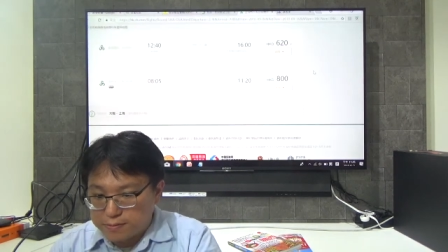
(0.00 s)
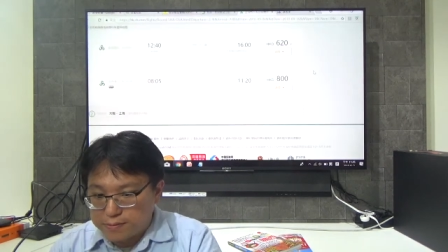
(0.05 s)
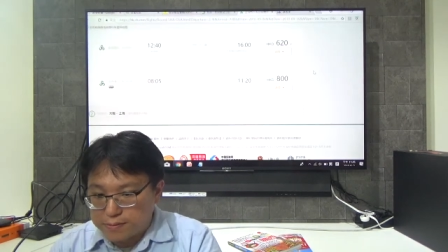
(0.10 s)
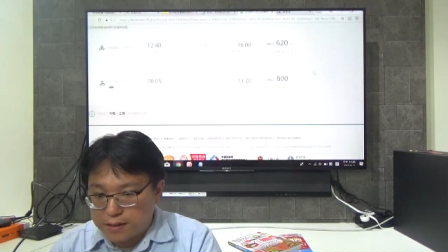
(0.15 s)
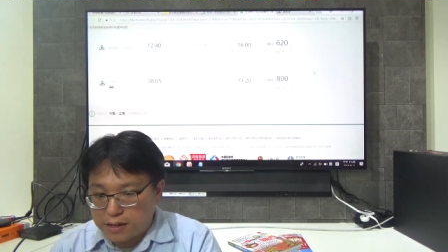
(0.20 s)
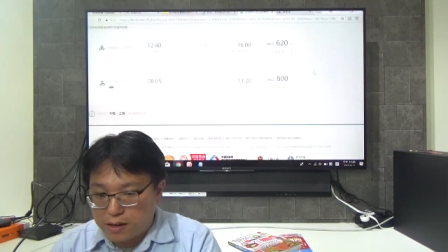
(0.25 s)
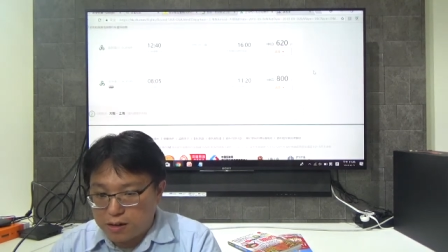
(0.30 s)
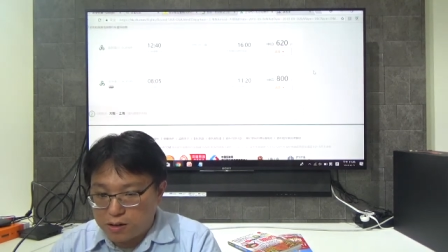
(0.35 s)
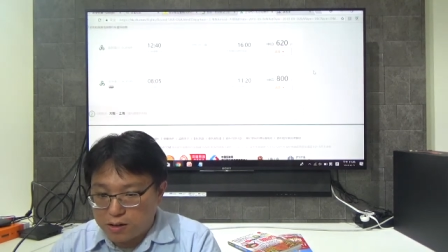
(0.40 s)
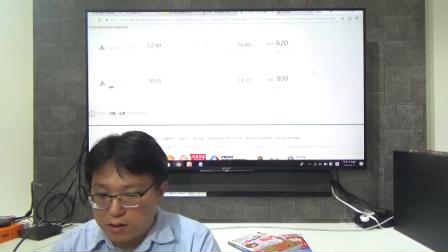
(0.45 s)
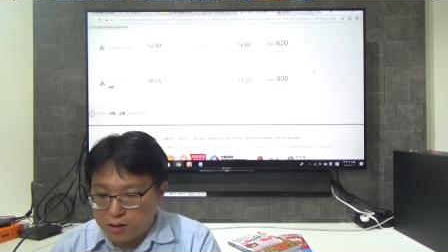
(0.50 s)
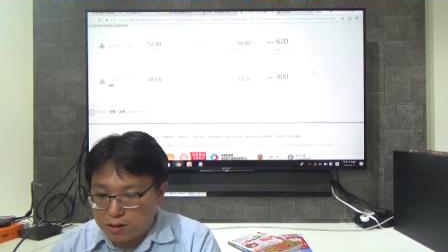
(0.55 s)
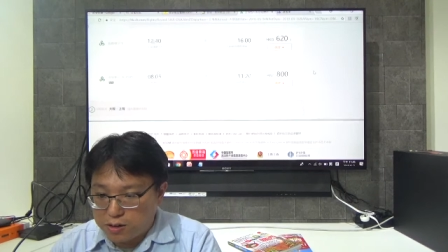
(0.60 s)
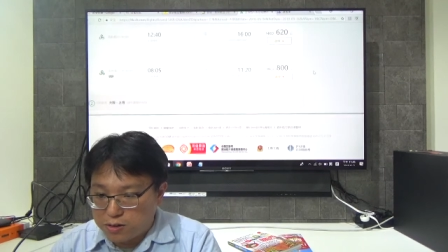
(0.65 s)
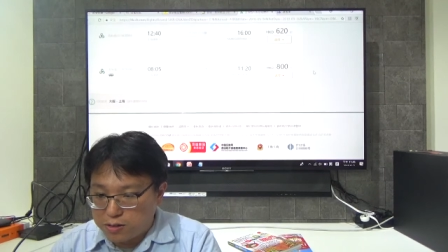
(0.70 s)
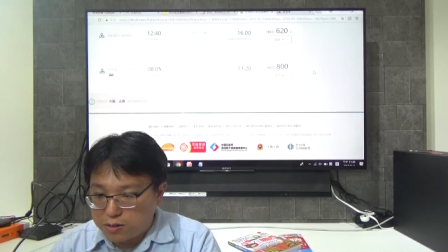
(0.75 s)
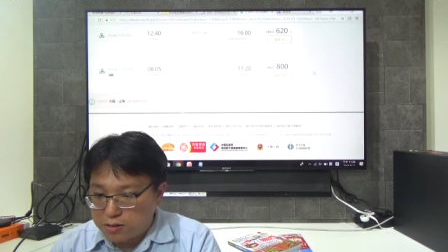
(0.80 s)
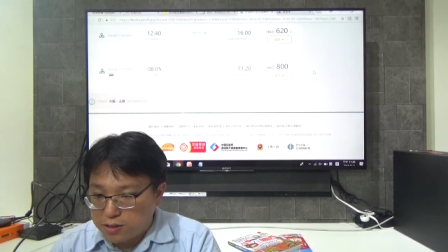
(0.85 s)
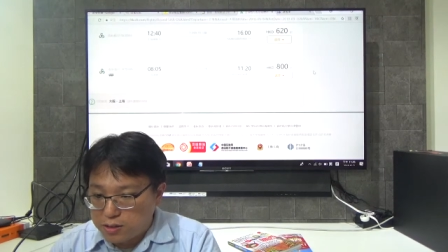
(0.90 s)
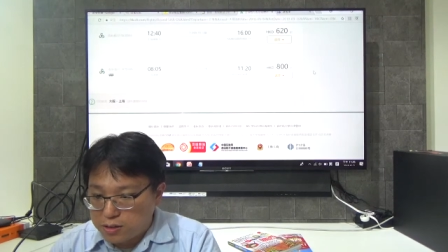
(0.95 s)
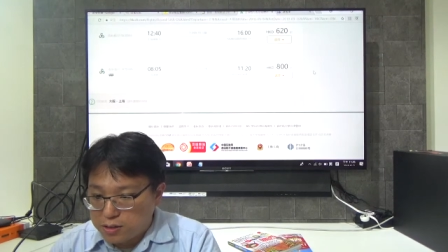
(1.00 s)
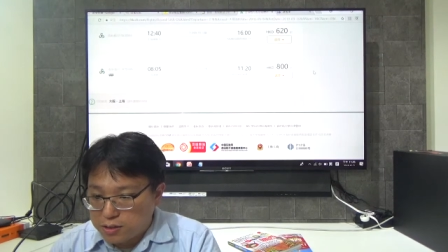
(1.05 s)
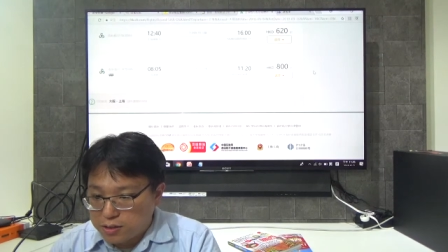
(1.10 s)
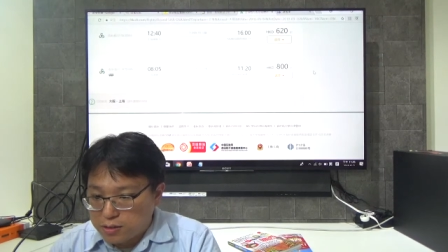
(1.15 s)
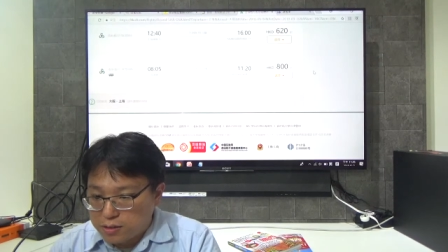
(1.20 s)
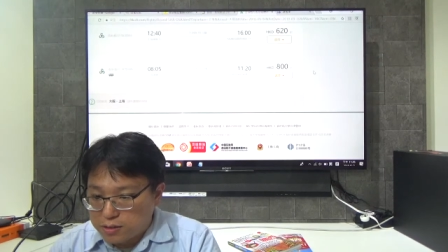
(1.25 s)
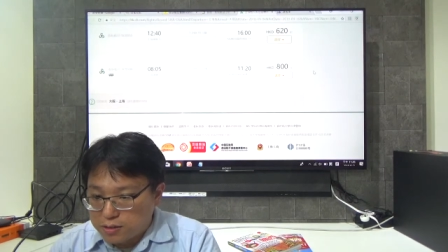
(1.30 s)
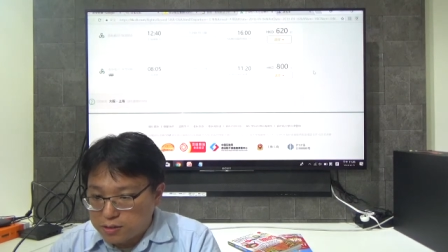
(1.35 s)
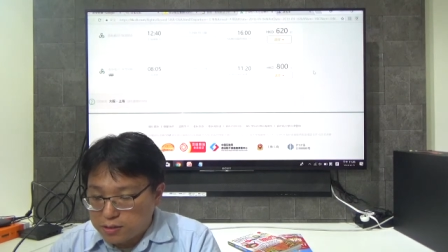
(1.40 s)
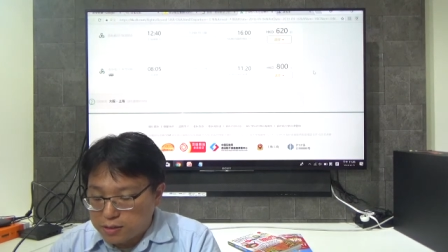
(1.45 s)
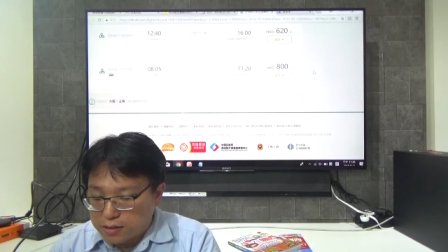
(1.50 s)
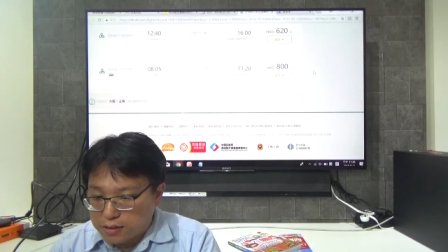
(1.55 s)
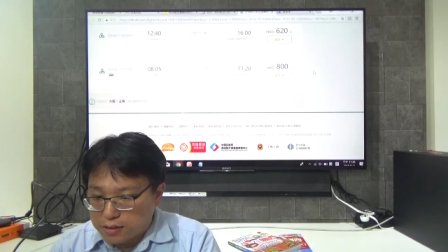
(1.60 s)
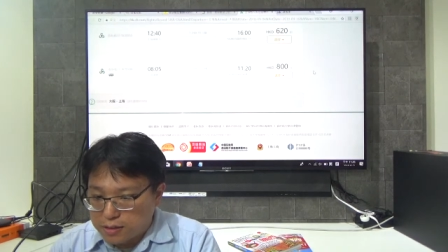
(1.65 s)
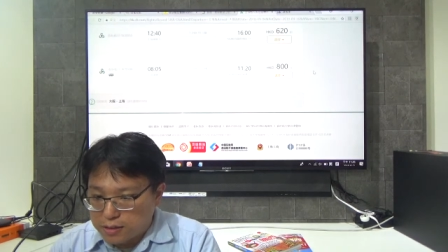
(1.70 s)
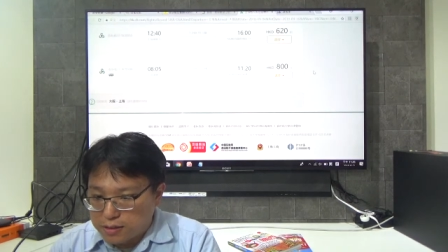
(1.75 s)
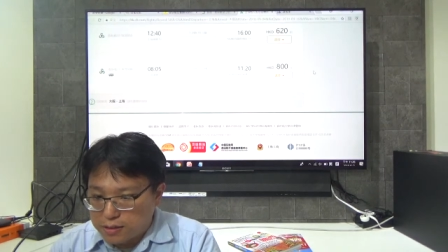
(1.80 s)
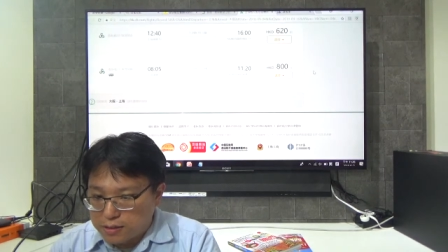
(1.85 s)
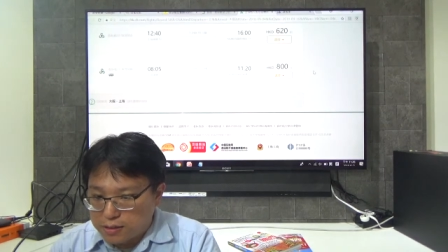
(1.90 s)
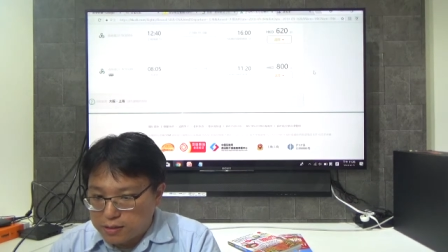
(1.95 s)
然后那
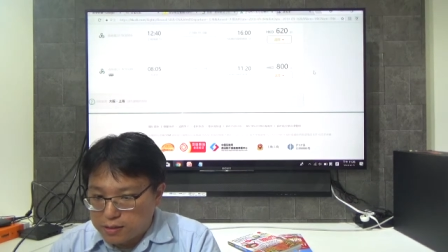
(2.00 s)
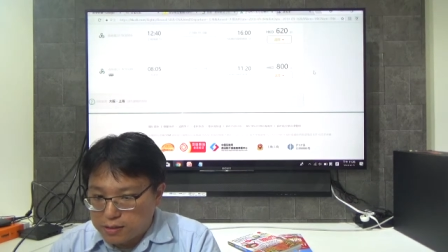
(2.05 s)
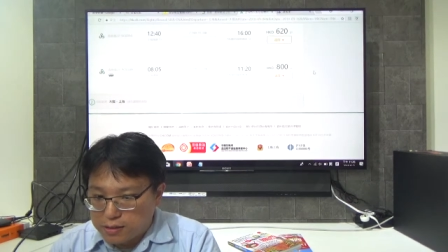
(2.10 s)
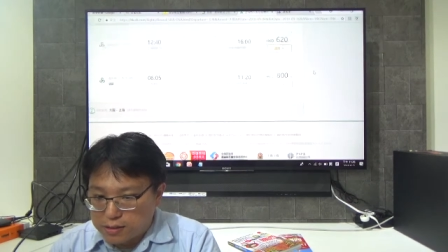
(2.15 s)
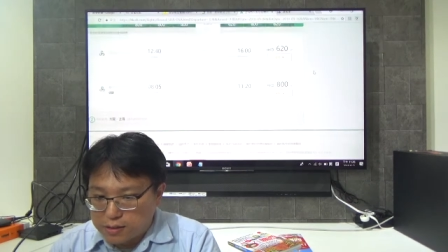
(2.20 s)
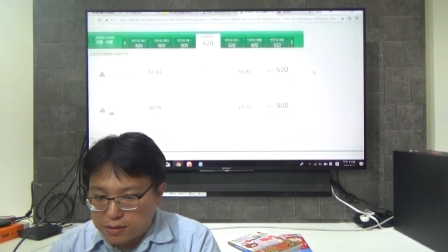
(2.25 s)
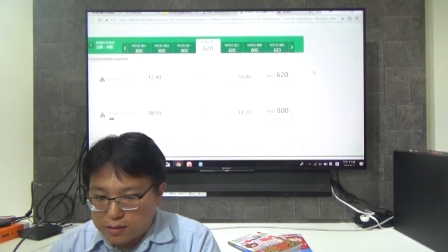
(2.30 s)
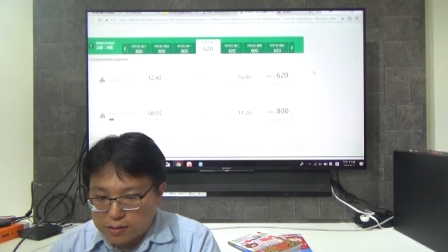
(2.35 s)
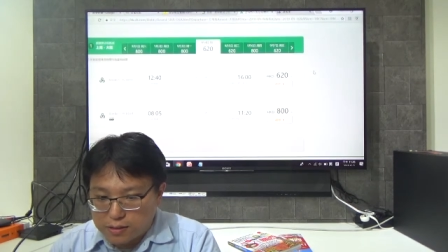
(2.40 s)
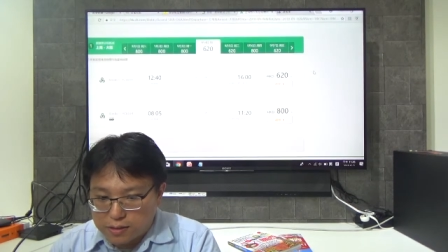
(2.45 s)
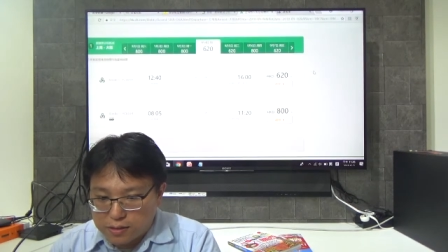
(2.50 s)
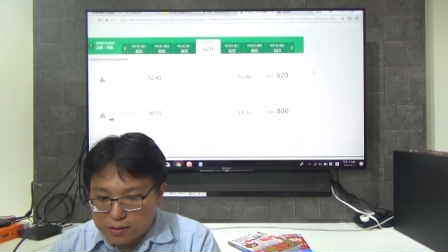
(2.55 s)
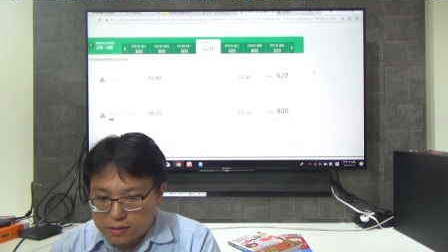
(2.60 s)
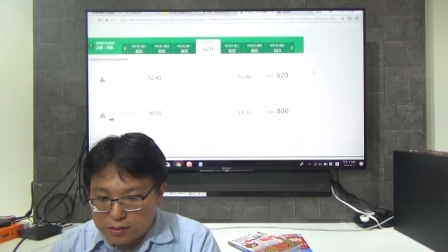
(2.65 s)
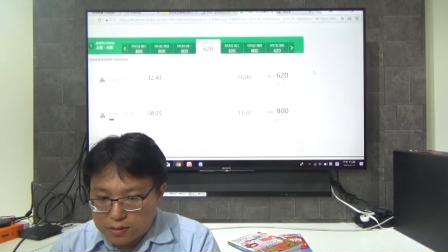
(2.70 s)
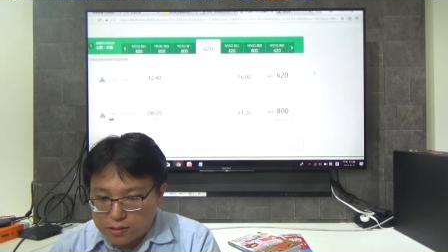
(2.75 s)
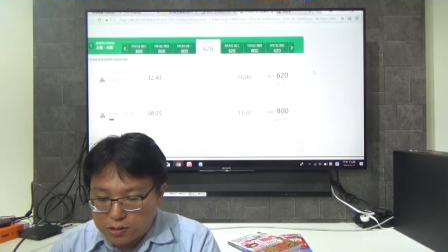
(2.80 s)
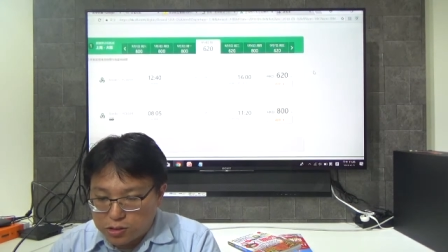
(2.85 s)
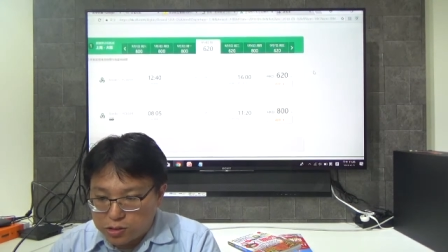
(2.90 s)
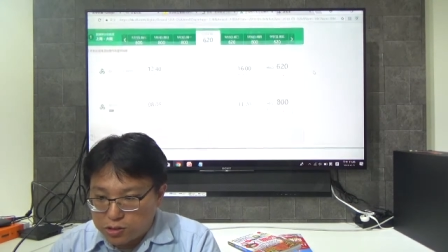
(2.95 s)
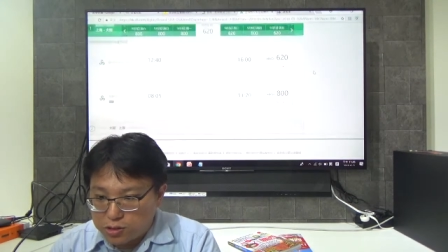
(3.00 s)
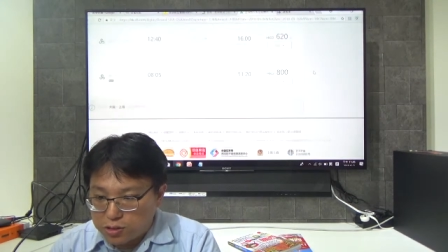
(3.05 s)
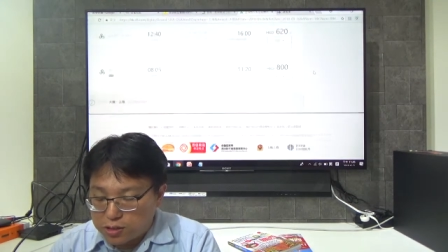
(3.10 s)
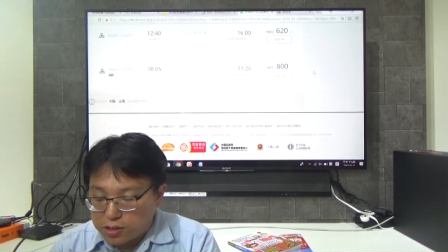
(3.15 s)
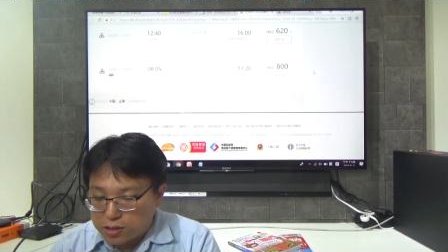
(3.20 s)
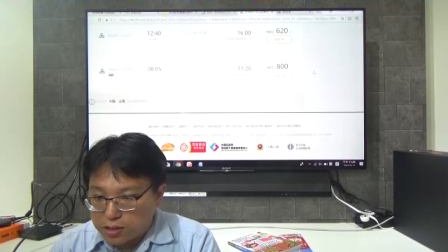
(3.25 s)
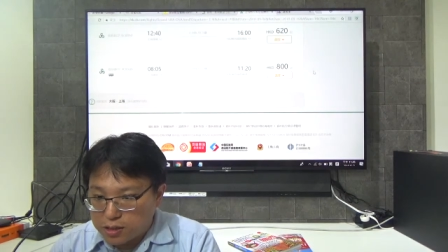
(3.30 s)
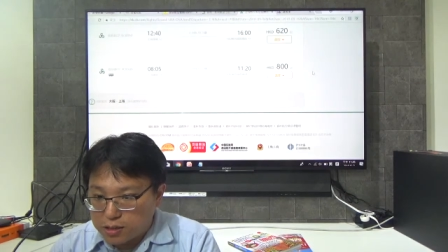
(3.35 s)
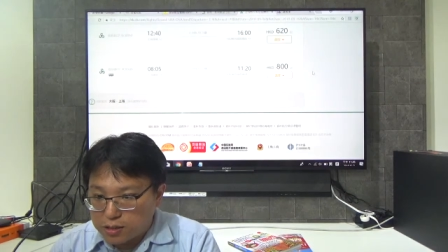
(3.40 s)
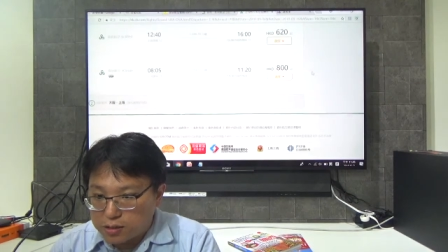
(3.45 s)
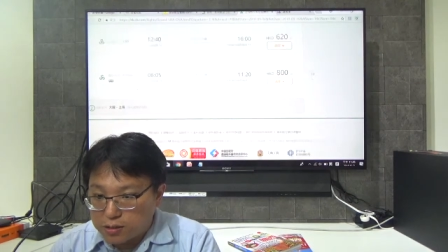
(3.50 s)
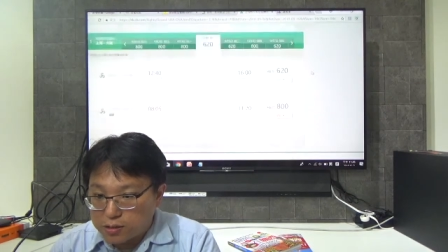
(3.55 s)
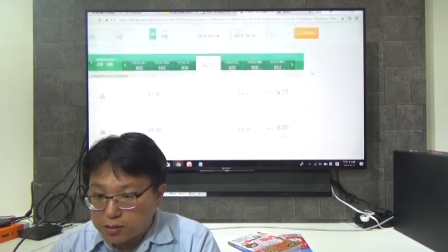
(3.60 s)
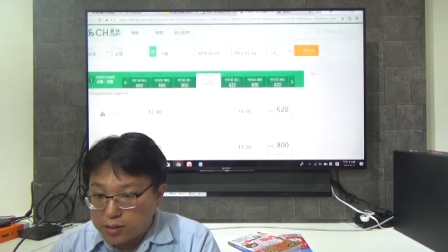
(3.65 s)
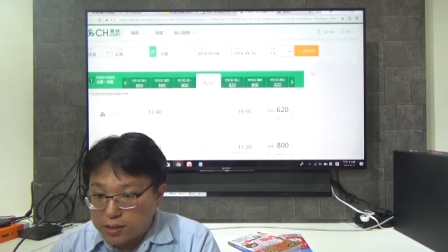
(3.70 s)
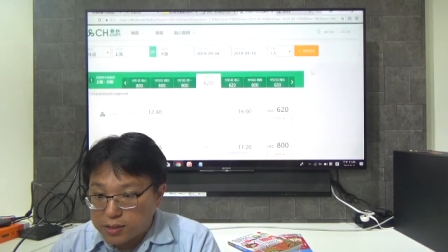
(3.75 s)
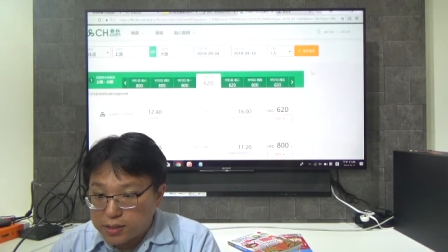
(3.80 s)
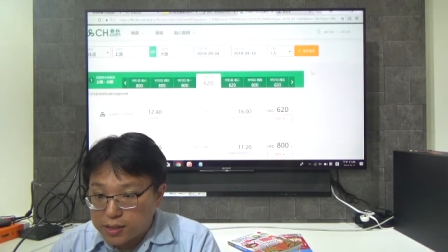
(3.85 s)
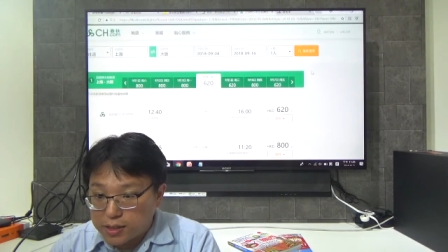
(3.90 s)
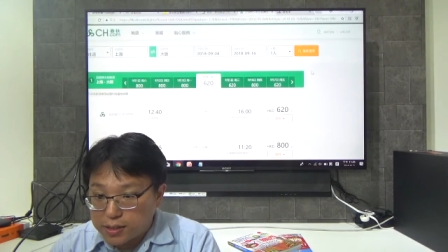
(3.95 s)
个去程
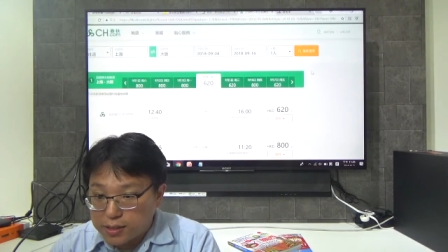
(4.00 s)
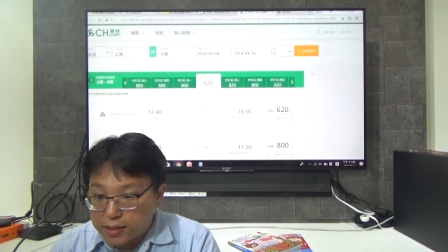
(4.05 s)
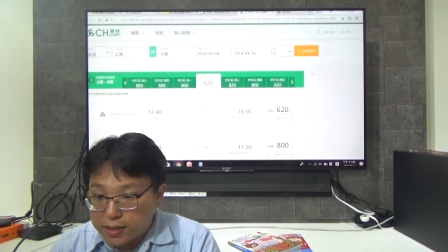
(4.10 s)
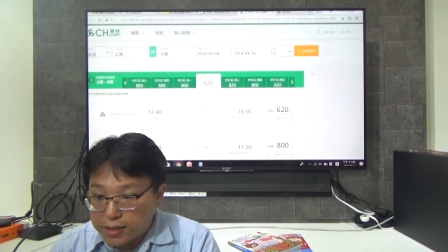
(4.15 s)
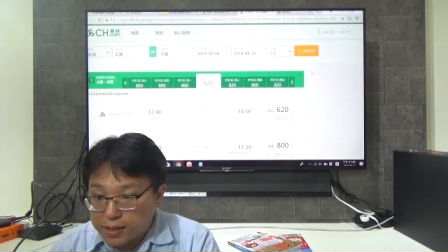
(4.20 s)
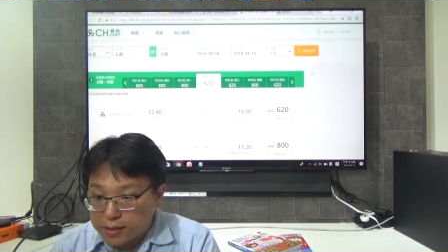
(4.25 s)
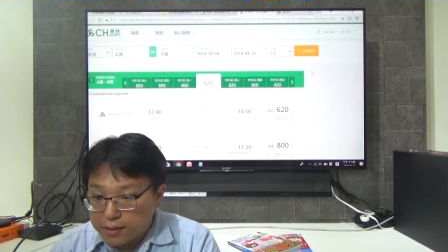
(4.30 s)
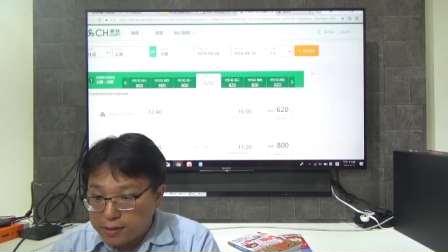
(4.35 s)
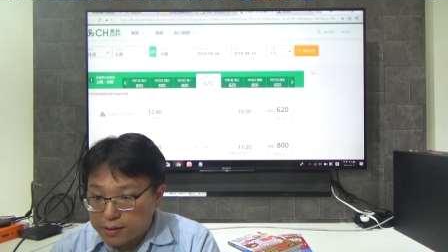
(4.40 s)
回程呢？